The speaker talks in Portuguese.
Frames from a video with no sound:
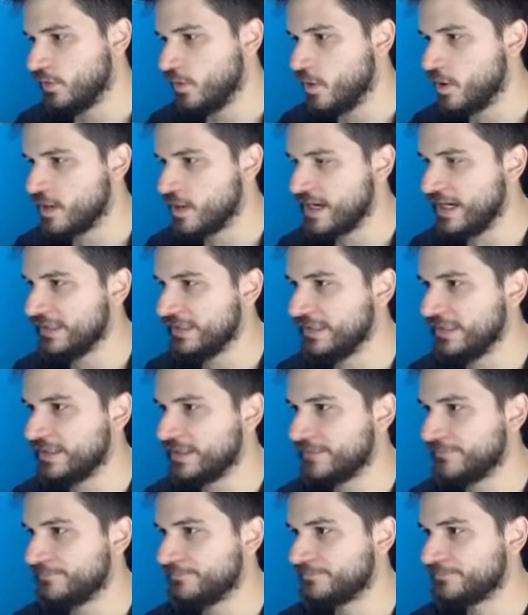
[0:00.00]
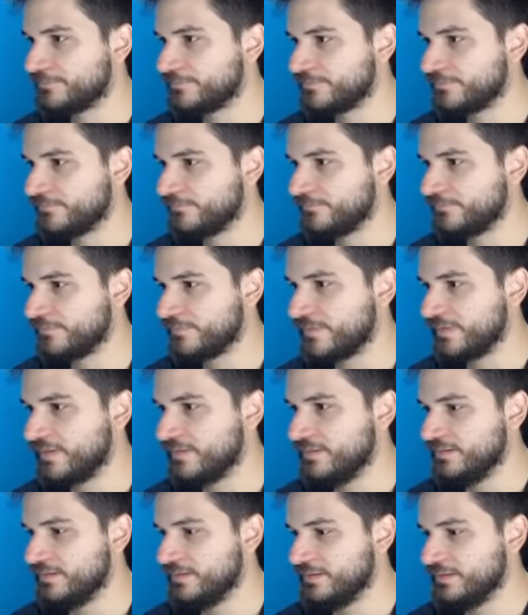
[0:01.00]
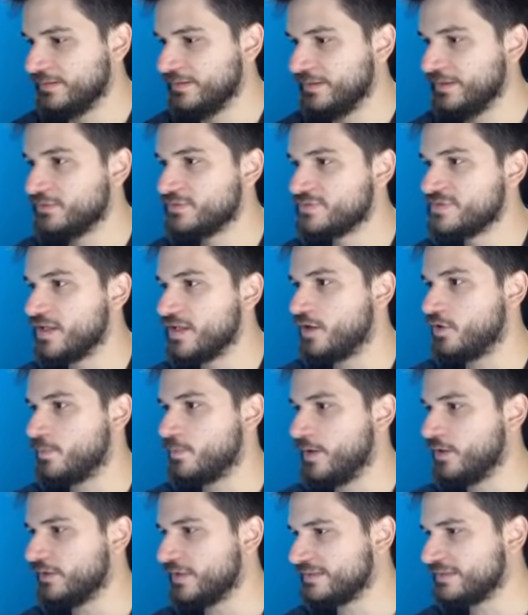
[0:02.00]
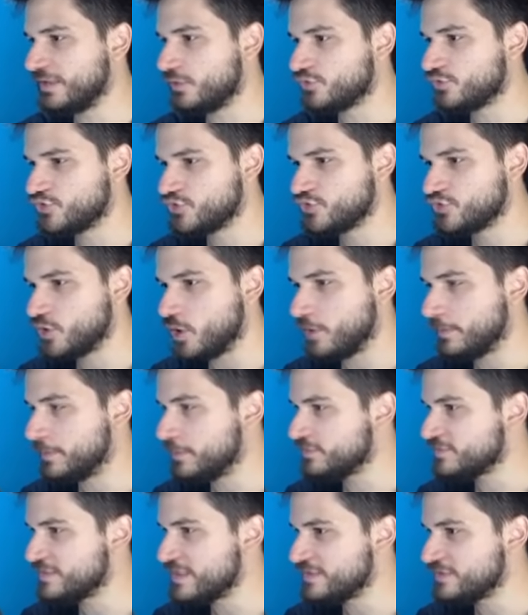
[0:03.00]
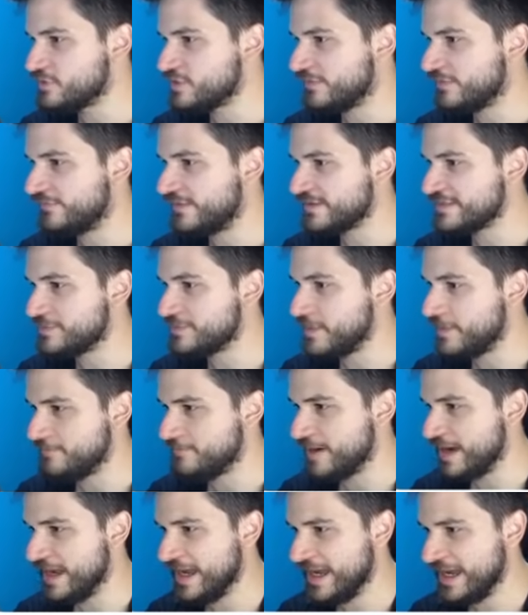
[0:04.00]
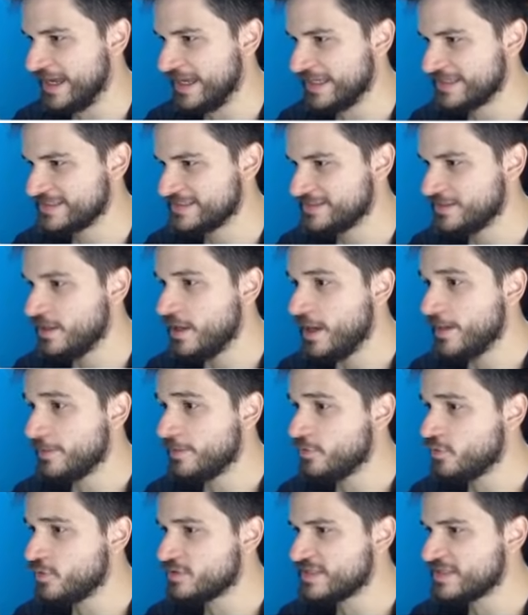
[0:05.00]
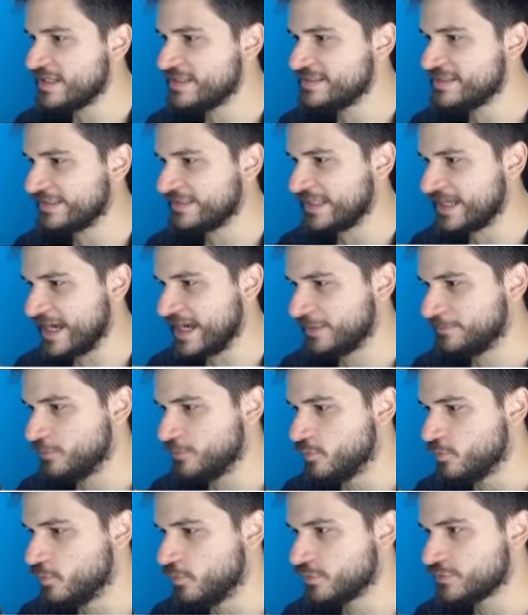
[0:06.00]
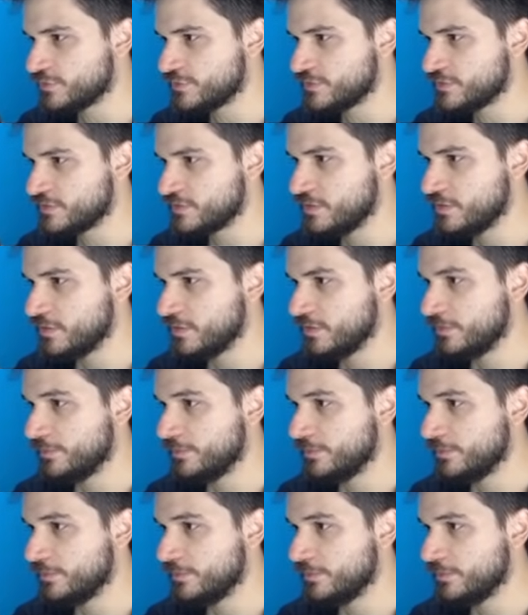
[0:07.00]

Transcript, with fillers: Ó, galera. Eu não sei, ó, como, é, onde é que tá o sol? Porque eu não sei se eu já faço a minha base. Porque eu não gostaria de ser atacado por monstros.